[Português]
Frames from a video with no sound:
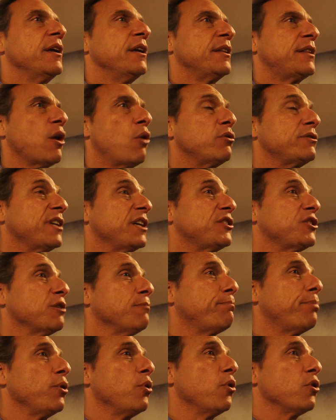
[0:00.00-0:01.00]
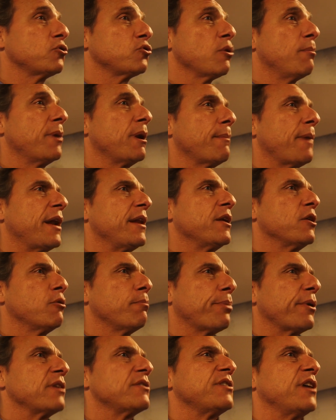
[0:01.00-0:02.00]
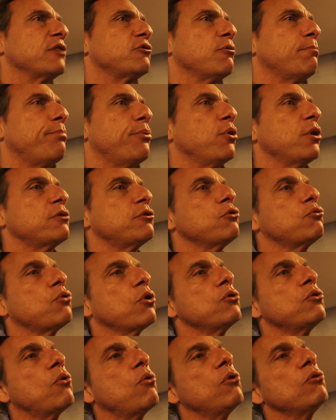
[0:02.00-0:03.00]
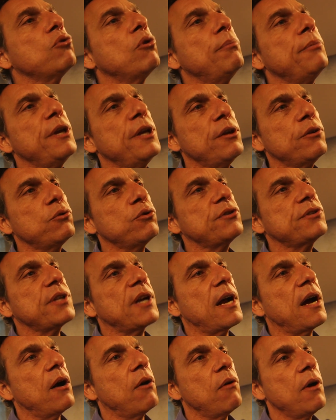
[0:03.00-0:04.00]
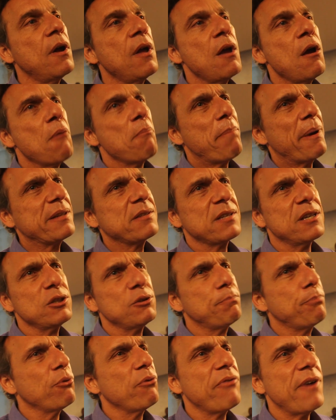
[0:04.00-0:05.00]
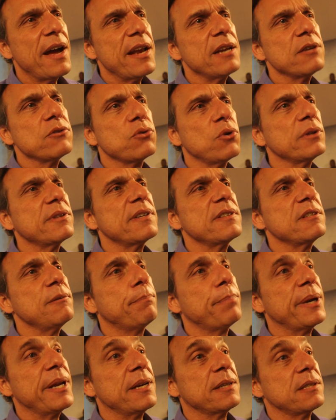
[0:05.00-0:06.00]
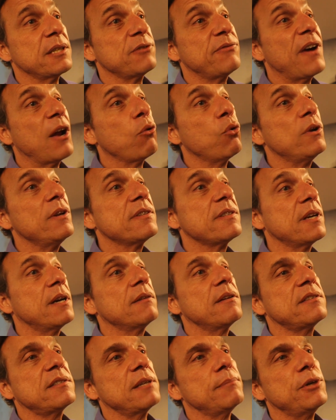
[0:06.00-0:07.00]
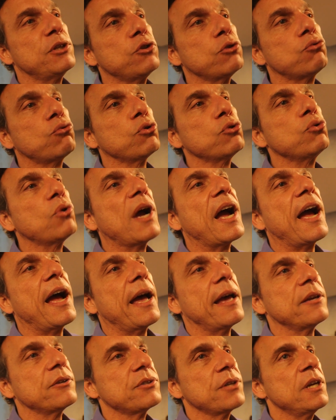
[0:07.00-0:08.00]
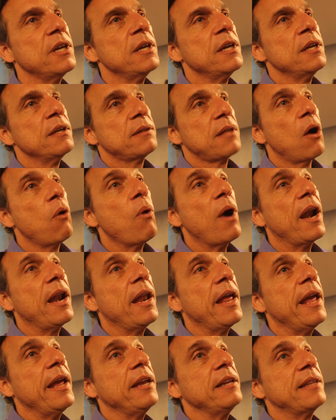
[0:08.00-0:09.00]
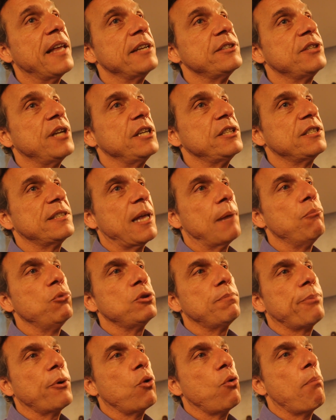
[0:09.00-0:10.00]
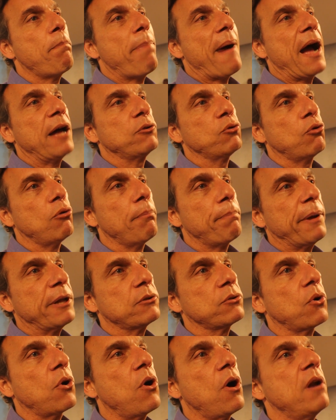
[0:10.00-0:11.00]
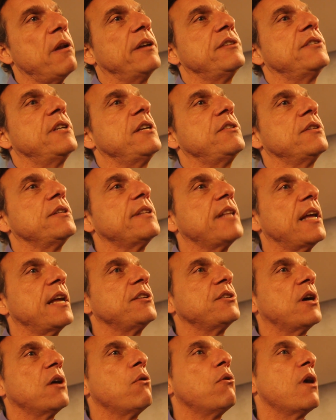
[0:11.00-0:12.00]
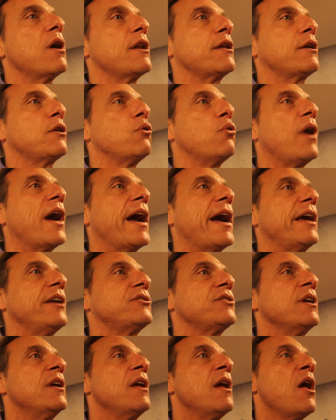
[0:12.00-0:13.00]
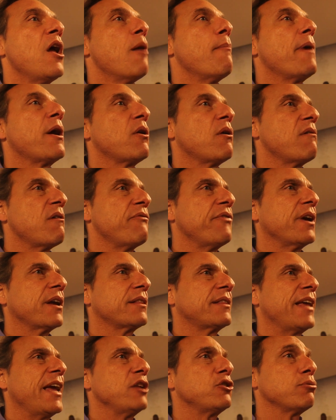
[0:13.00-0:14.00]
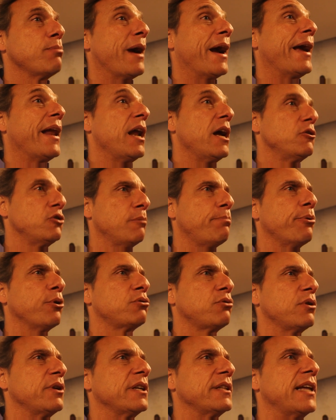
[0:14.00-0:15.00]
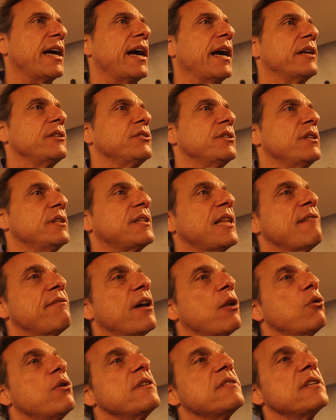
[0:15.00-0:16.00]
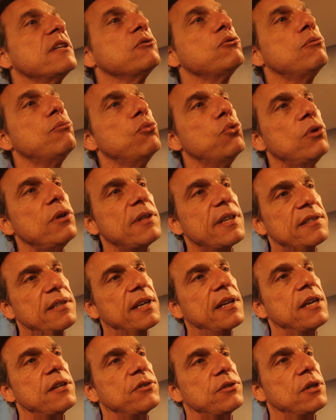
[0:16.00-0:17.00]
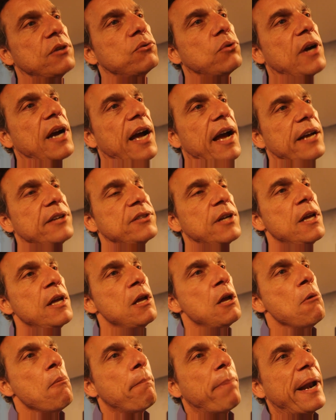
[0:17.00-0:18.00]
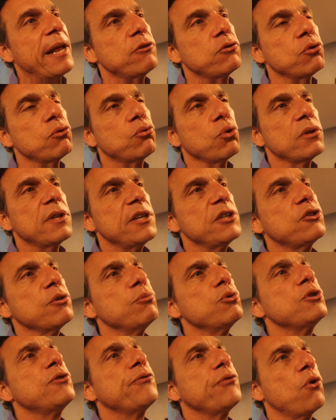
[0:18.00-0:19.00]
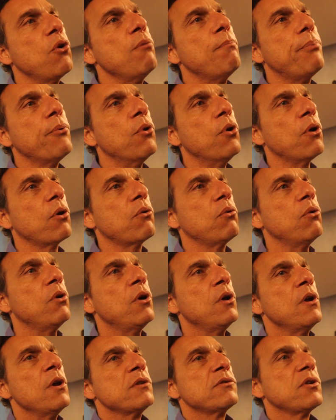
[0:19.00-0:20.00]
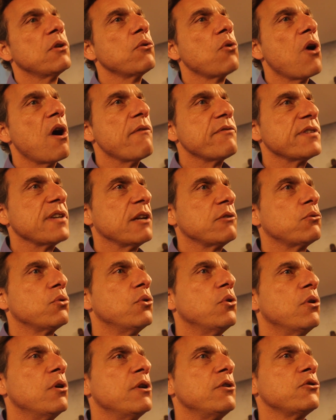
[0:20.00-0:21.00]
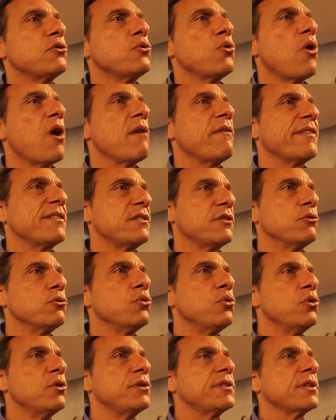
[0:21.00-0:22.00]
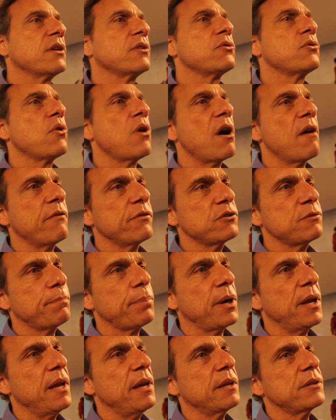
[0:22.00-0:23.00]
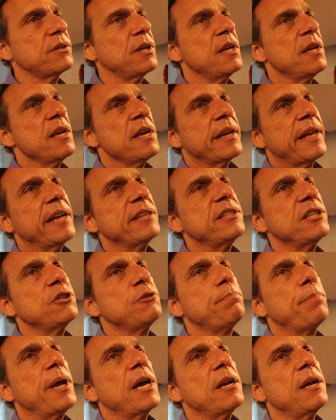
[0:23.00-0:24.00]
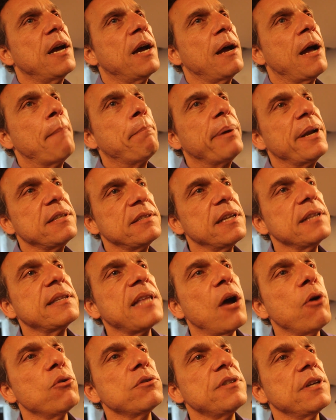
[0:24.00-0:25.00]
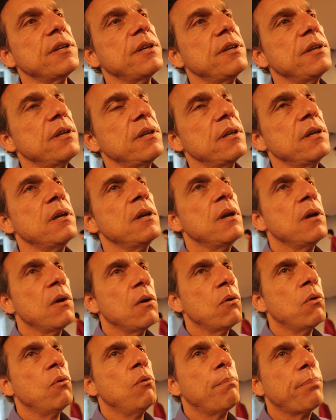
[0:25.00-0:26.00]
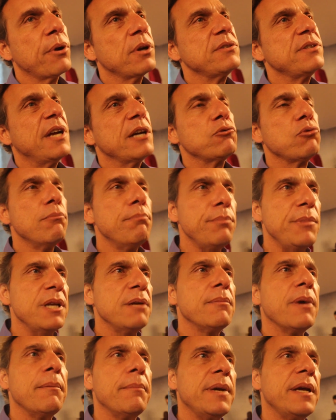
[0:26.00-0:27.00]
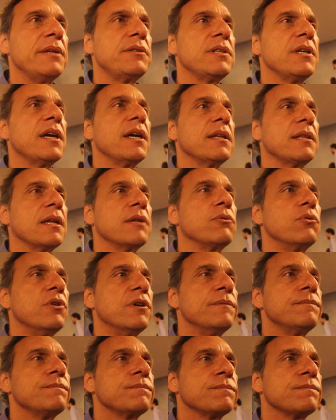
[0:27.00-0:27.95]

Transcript: Então a gente ampliou sobremaneira o projeto Porto e todo o condomínio industrial, passando por várias outras empresas, valorizando acima de tudo o gás. Então, além da gente estar muito preocupado com o petróleo, a gente entende agora que o gás é uma nova vertente, uma grande oportunidade e está valorizando muito essa questão do gás. Para isso tudo, a gente modificou um pouco. São novos atores, novas indústrias, novos players que a gente espera apresentar hoje aqui um projeto minimamente encantador.